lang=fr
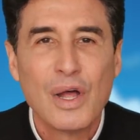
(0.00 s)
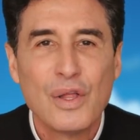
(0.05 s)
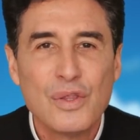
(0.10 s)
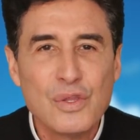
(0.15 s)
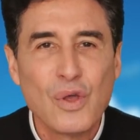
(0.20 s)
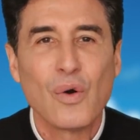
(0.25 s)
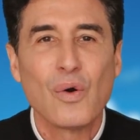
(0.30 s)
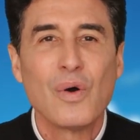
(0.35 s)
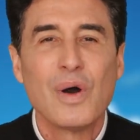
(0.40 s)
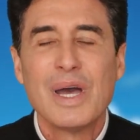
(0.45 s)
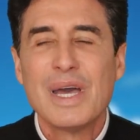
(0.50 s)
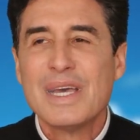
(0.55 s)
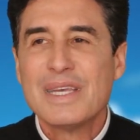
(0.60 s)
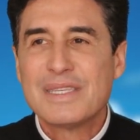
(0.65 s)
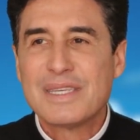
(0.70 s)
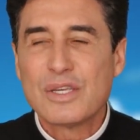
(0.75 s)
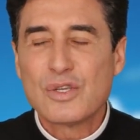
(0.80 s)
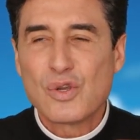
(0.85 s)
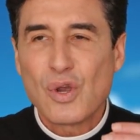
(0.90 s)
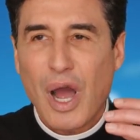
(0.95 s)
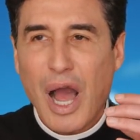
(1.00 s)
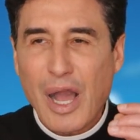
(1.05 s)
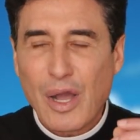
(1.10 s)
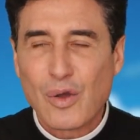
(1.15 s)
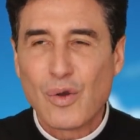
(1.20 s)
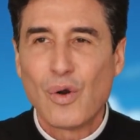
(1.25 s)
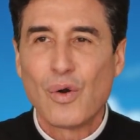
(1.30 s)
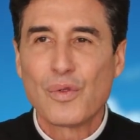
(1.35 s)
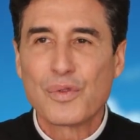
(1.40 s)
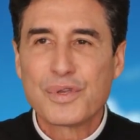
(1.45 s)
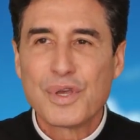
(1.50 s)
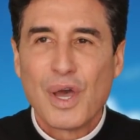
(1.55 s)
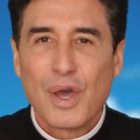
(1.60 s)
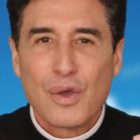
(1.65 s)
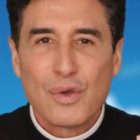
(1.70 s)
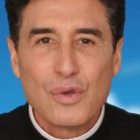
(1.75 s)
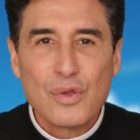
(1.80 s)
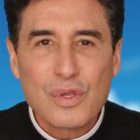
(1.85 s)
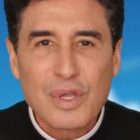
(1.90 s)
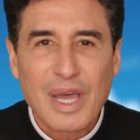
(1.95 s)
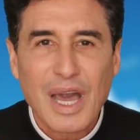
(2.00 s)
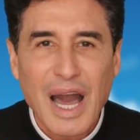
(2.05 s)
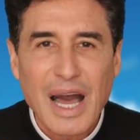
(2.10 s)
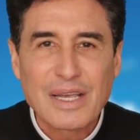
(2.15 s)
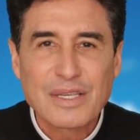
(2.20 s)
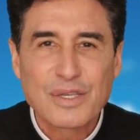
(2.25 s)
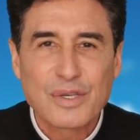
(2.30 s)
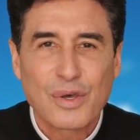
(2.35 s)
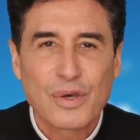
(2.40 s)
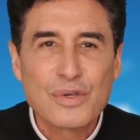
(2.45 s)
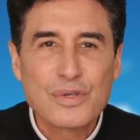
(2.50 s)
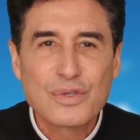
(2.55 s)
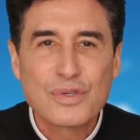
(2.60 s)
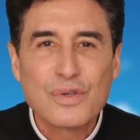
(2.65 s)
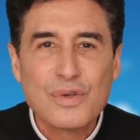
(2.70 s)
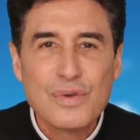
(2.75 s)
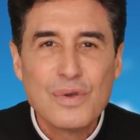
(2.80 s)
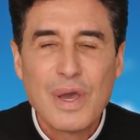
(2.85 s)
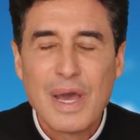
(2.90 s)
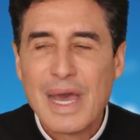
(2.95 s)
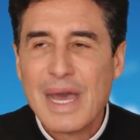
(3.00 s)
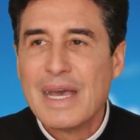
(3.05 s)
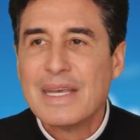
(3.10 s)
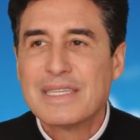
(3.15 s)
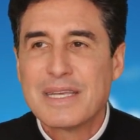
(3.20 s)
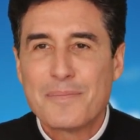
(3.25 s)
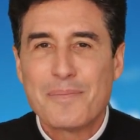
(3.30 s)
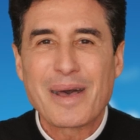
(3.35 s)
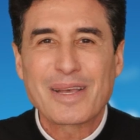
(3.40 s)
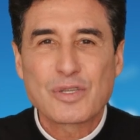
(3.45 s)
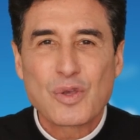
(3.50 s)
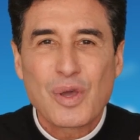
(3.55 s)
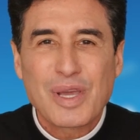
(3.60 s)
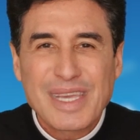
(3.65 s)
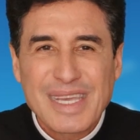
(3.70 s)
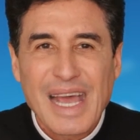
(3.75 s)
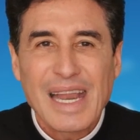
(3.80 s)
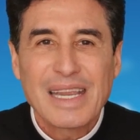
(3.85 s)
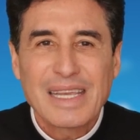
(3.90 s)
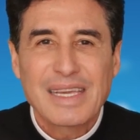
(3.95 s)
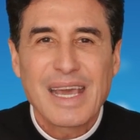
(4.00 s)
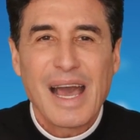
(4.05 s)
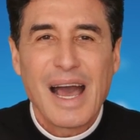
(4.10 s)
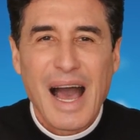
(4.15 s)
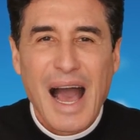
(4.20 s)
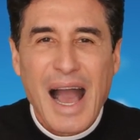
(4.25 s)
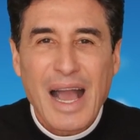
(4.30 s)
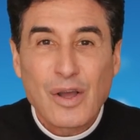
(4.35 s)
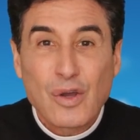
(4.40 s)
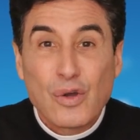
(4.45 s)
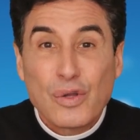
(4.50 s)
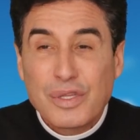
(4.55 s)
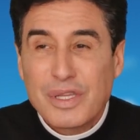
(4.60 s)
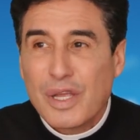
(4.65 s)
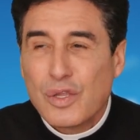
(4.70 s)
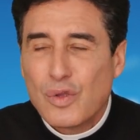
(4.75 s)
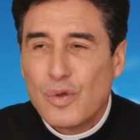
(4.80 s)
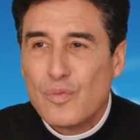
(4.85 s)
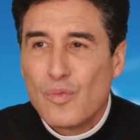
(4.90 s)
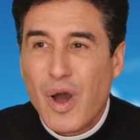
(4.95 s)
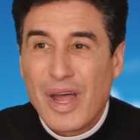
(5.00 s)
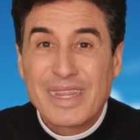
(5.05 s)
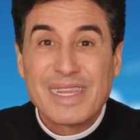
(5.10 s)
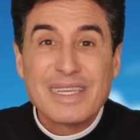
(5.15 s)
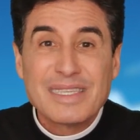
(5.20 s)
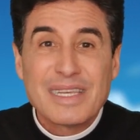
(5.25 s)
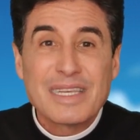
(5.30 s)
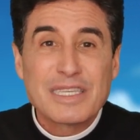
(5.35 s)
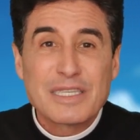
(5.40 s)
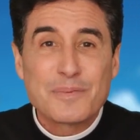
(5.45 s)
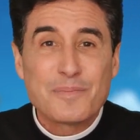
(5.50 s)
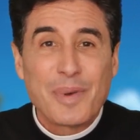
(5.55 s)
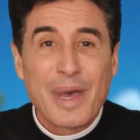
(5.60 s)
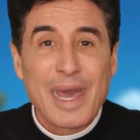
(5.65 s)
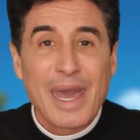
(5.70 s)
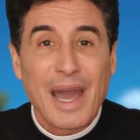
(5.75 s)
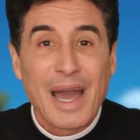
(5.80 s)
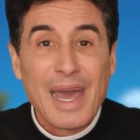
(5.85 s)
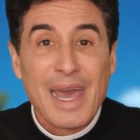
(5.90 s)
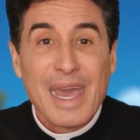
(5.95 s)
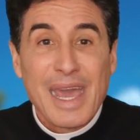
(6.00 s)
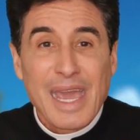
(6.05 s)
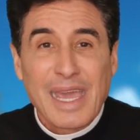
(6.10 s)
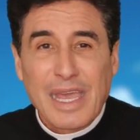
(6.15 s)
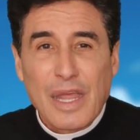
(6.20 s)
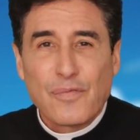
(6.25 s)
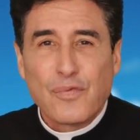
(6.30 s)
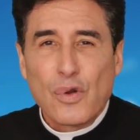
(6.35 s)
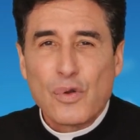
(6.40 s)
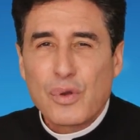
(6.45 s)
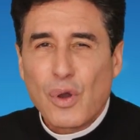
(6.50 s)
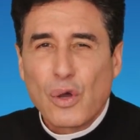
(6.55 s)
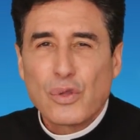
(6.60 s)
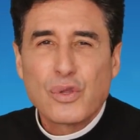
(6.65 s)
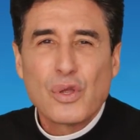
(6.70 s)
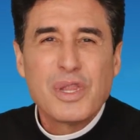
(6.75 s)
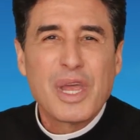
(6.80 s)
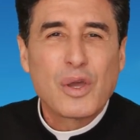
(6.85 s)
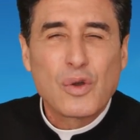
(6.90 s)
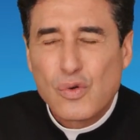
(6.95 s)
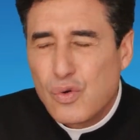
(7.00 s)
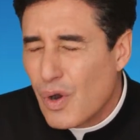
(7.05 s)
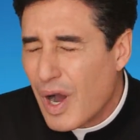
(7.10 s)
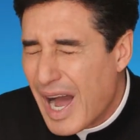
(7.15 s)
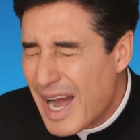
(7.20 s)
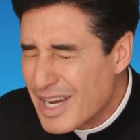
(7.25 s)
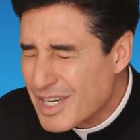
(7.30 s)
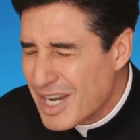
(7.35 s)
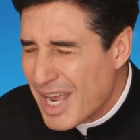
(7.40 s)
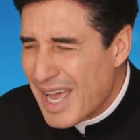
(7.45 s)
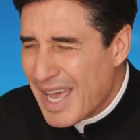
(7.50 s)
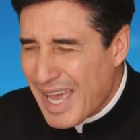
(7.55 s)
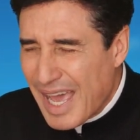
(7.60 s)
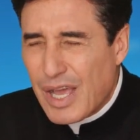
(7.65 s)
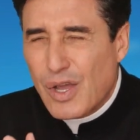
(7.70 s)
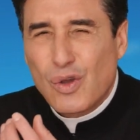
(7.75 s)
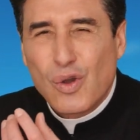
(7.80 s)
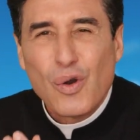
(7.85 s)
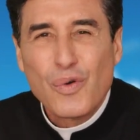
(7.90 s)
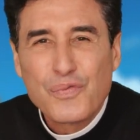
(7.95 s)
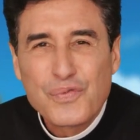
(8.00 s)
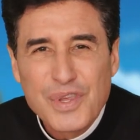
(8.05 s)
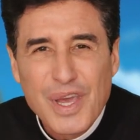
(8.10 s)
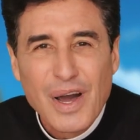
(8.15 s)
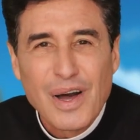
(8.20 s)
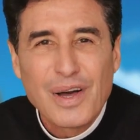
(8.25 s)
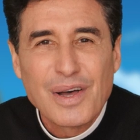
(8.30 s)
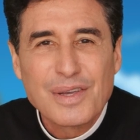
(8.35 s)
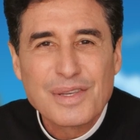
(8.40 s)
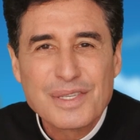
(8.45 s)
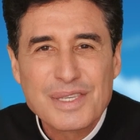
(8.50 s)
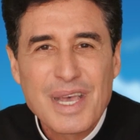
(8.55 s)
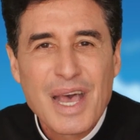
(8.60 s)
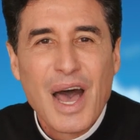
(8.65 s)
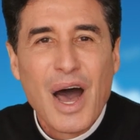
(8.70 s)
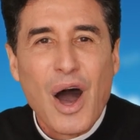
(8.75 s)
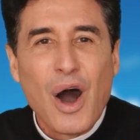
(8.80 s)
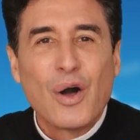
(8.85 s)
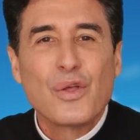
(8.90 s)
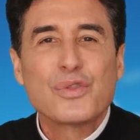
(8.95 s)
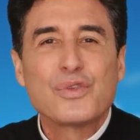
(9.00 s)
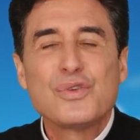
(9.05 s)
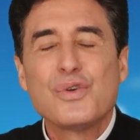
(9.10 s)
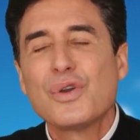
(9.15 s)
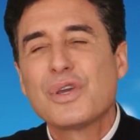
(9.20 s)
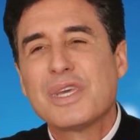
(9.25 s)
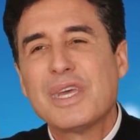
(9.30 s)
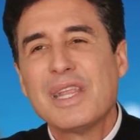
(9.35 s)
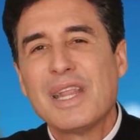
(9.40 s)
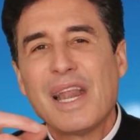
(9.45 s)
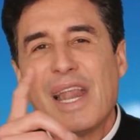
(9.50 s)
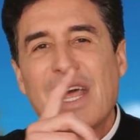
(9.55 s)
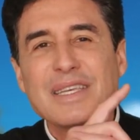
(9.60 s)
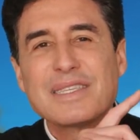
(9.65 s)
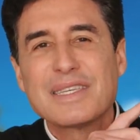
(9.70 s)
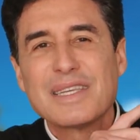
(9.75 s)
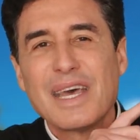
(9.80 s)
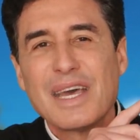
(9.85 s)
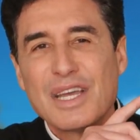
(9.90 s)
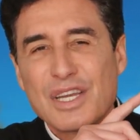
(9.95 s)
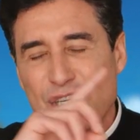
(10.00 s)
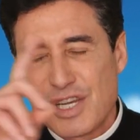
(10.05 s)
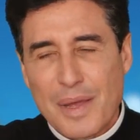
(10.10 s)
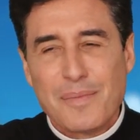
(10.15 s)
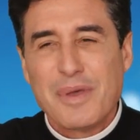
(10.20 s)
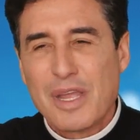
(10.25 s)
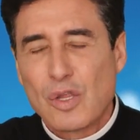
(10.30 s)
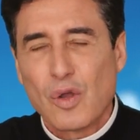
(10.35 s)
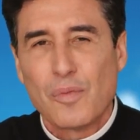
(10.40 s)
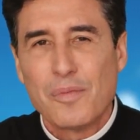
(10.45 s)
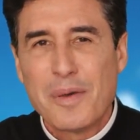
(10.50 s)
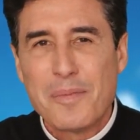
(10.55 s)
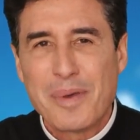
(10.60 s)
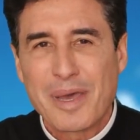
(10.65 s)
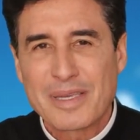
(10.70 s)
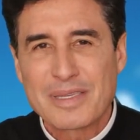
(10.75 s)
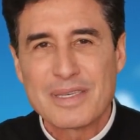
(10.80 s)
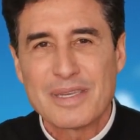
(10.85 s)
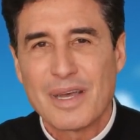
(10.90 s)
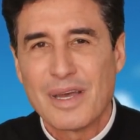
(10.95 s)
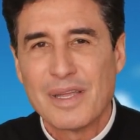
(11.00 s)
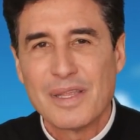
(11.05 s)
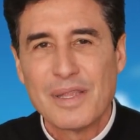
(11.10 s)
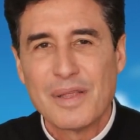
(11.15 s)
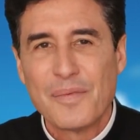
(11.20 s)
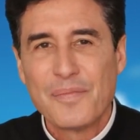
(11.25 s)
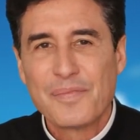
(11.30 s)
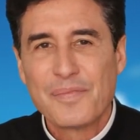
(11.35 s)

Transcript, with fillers: Non, si je raconte une grâce reçue, c'est parce que quelqu'un à côté de moi désespère et qu'il faut lui redonner courage et confiance en Dieu qui ne laisse jamais tomber personne.